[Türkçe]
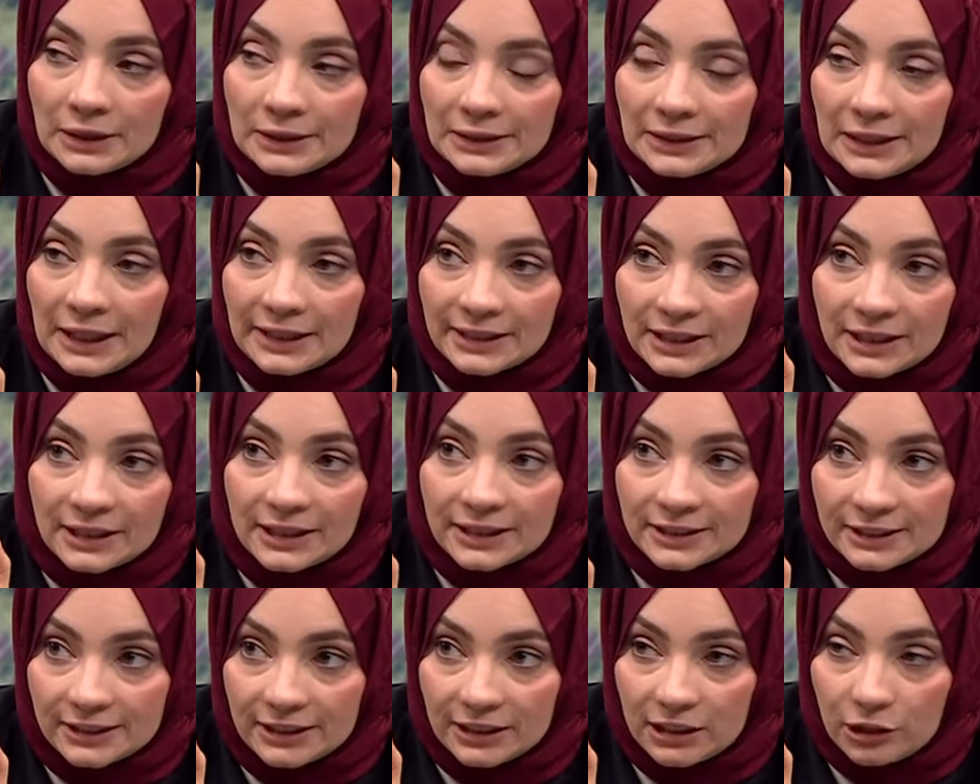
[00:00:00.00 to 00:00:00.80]
Neyden
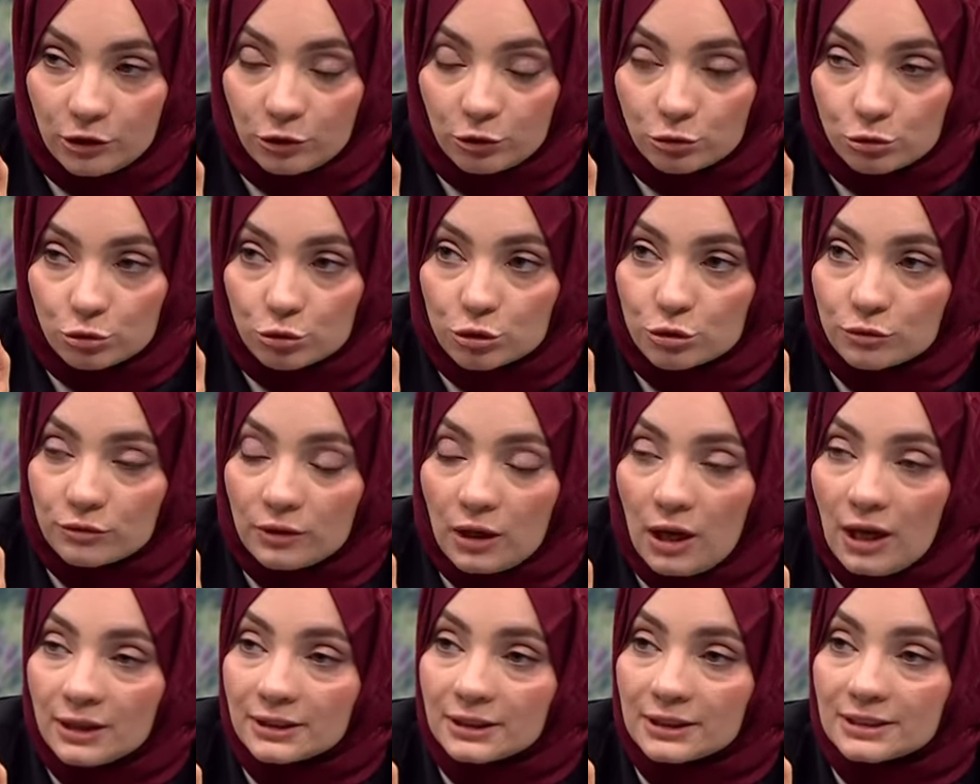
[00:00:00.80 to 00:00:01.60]
etkileniyorsunuz
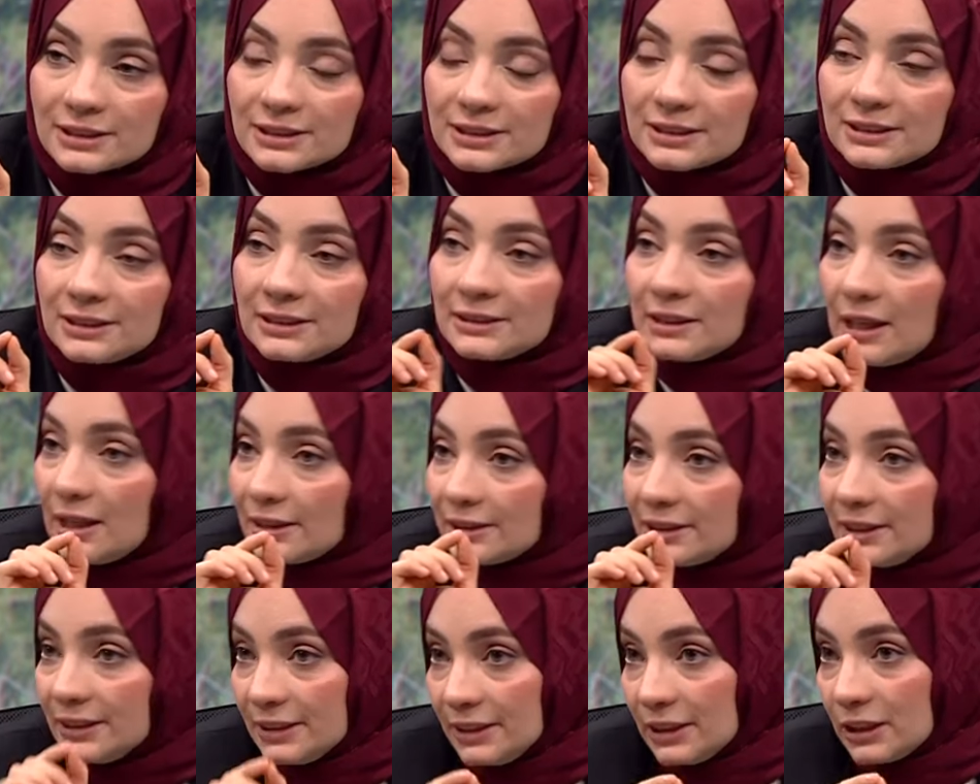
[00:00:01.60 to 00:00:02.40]
ve anne sizi
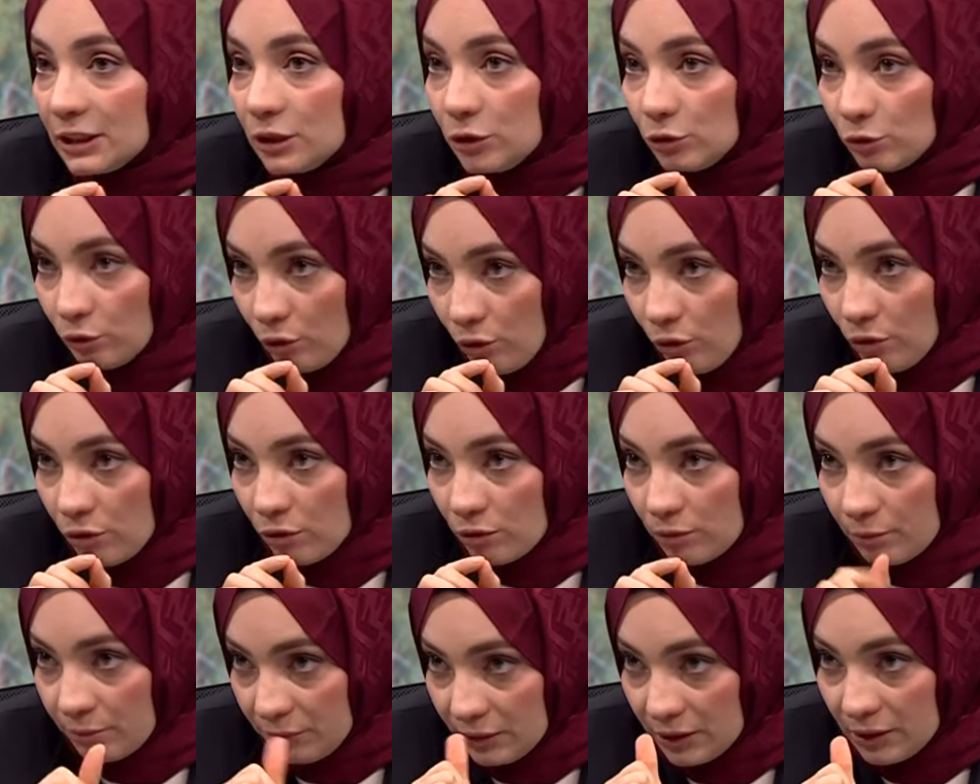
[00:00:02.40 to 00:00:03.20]
neden tetikliyor?
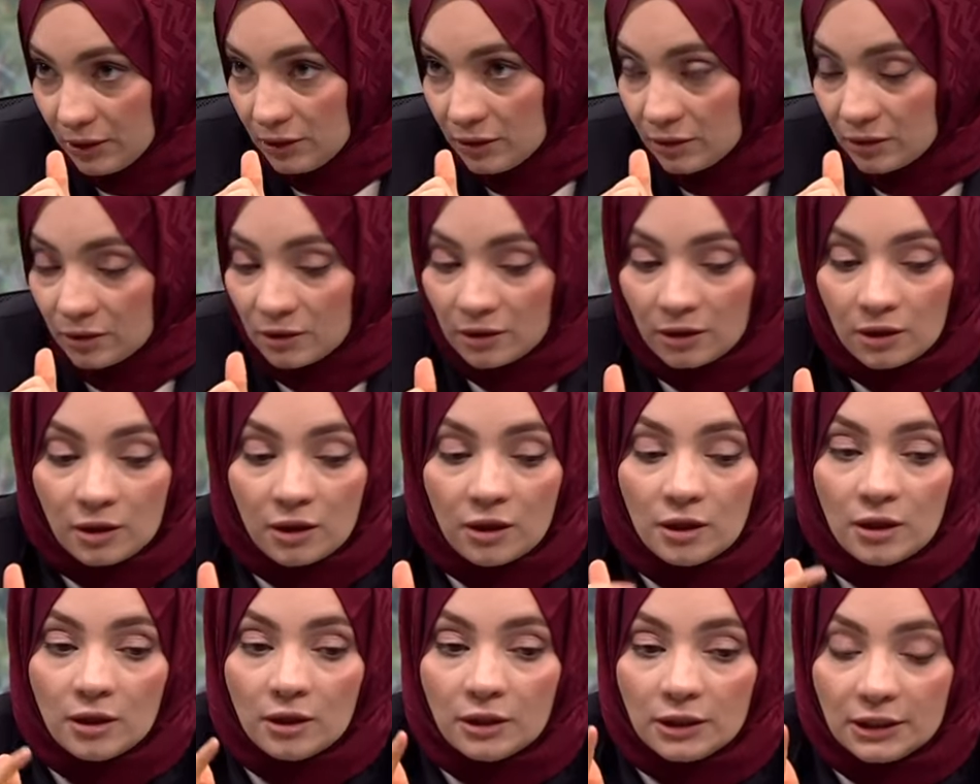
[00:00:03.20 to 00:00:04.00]
Bir.
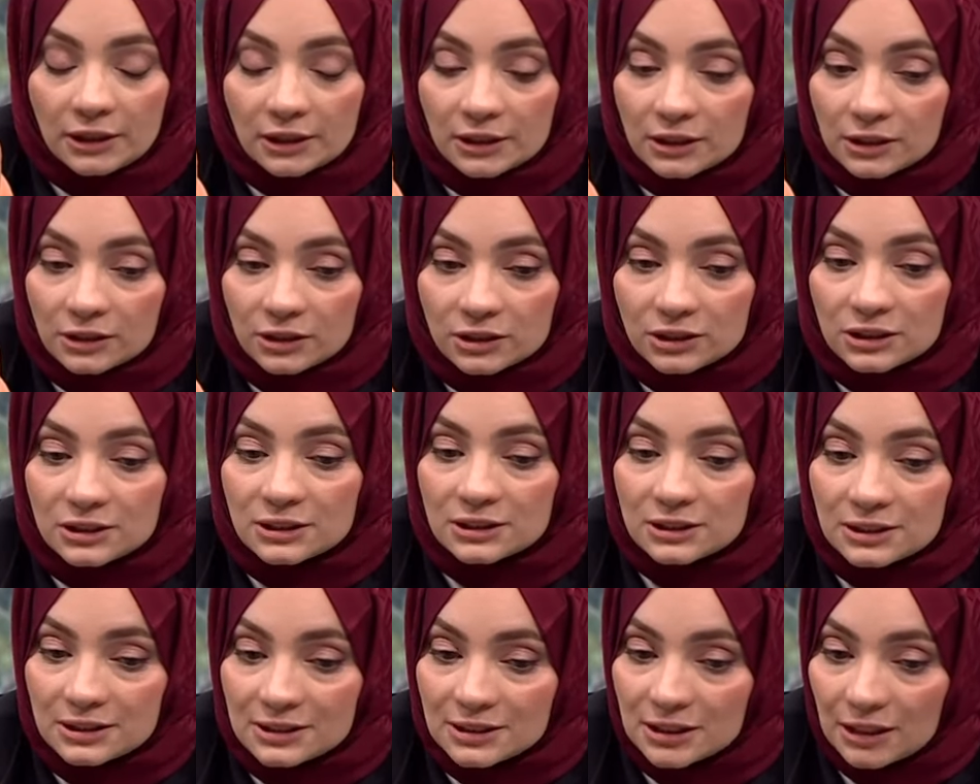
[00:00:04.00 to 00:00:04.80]
İkincisi
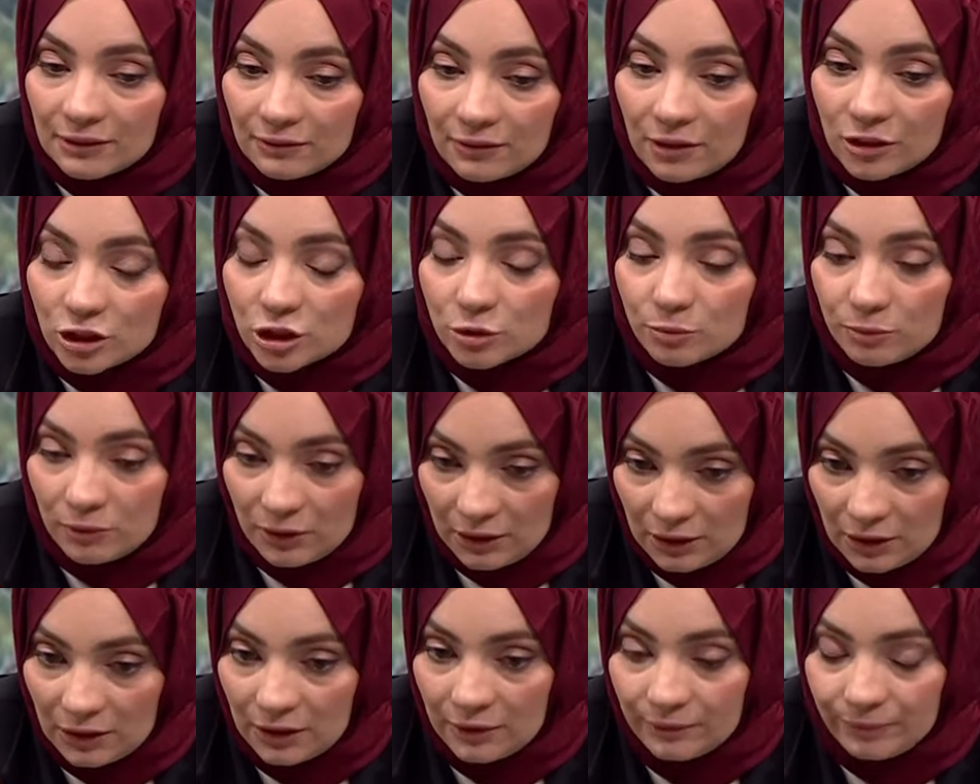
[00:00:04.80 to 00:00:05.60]
siz
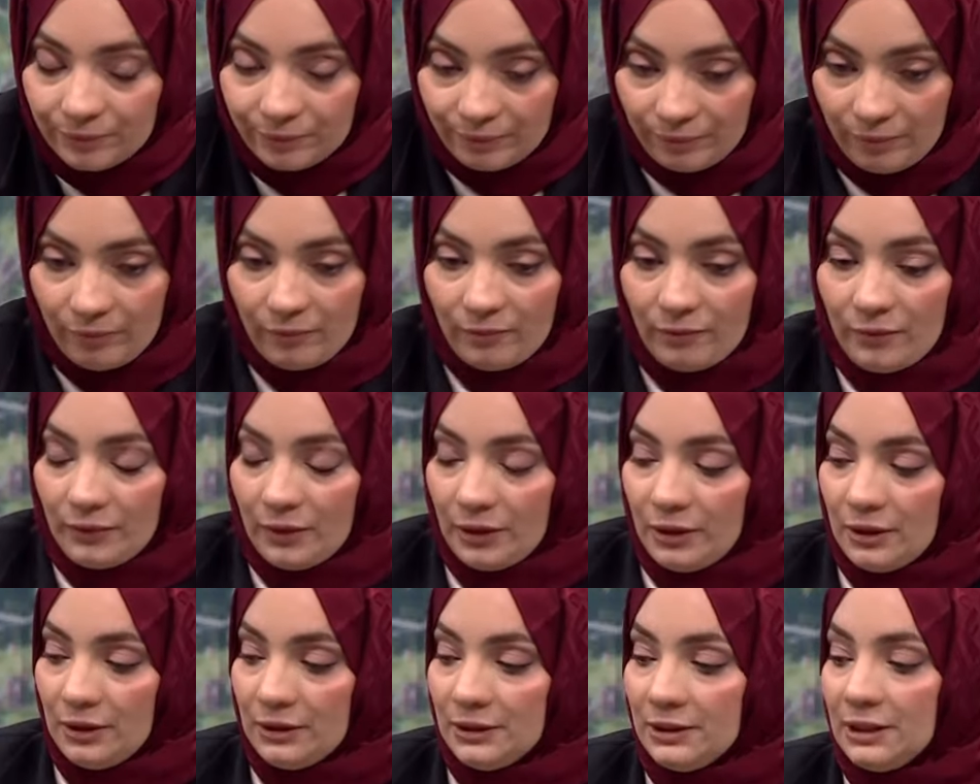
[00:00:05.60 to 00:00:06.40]
savaşmaya
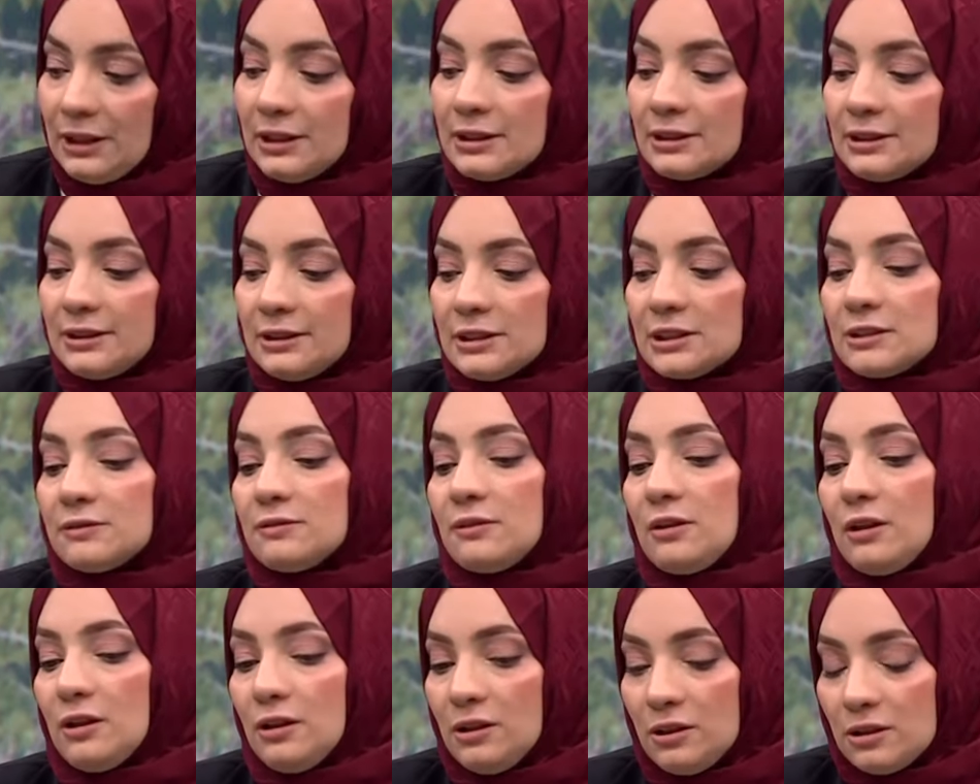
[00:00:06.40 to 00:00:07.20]
niyetiniz
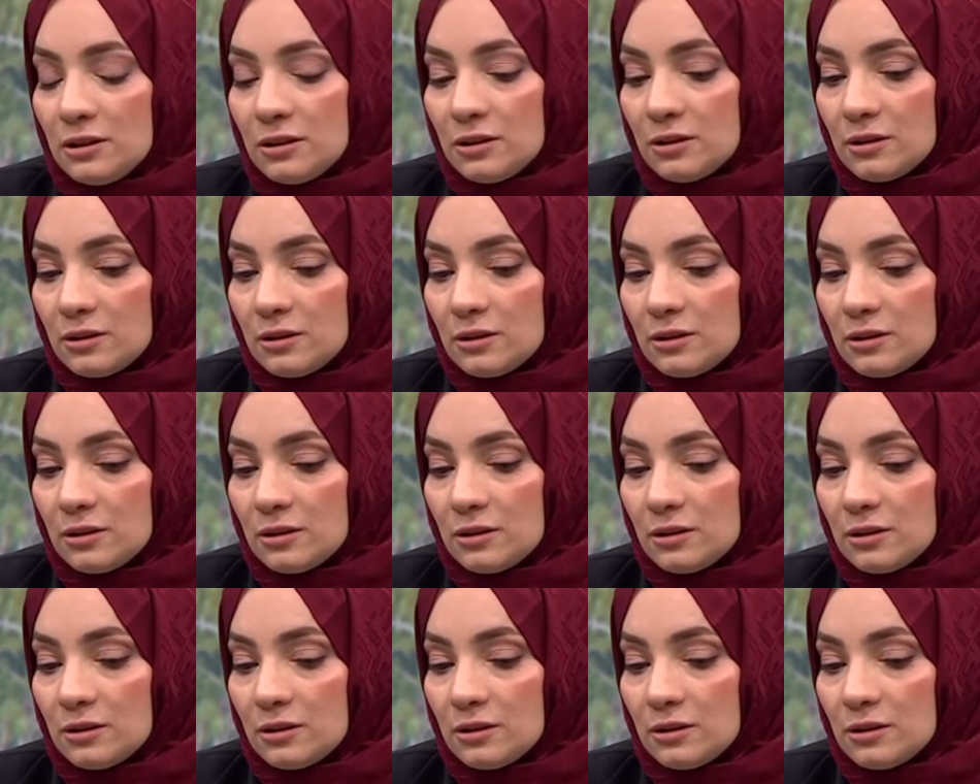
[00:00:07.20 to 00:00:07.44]
var.